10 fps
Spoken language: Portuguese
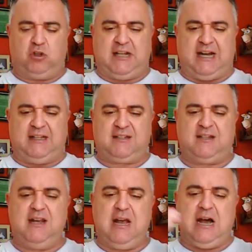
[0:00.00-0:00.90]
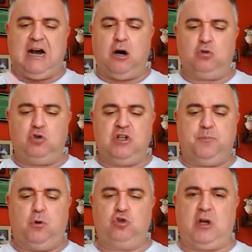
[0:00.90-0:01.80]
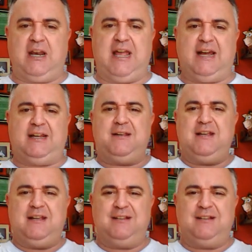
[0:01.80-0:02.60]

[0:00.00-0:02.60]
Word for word: rodadas, Altos e Pouso Alegre